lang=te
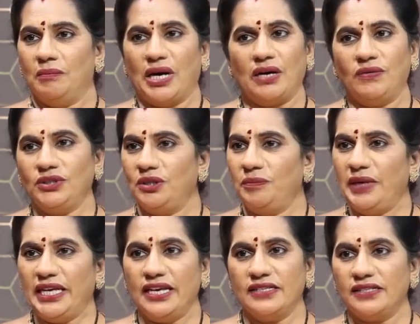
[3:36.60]
భగవంతుడు
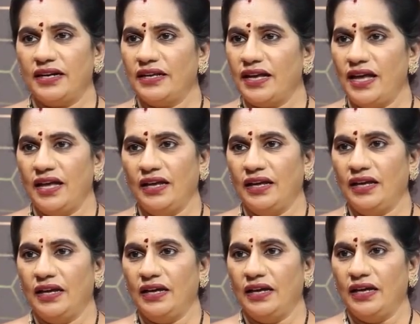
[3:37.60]
పీకేశాడుగా
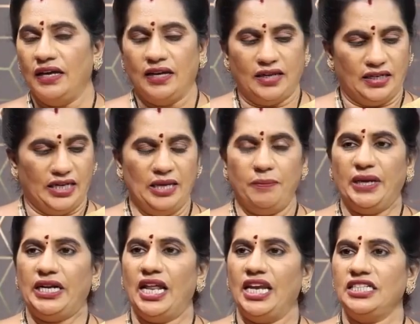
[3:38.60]
నీ
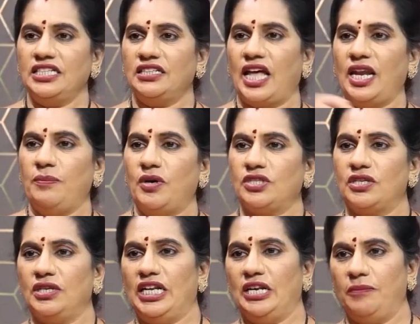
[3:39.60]
బిడ్డల నుంచి తల్లి
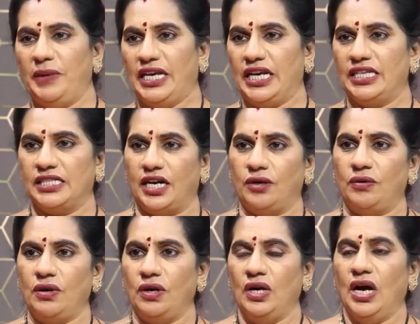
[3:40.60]
పోస్టు నిన్ను పీకేశాడు